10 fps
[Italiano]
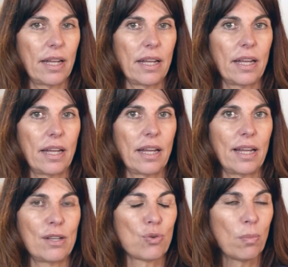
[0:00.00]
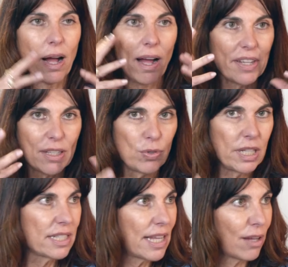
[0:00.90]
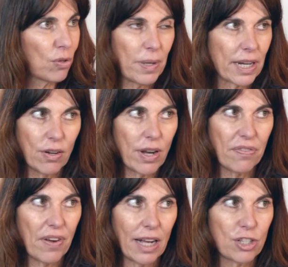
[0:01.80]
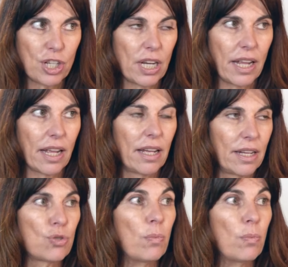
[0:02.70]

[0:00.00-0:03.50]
eh, insomma, avete utilizzato perché non è facile e...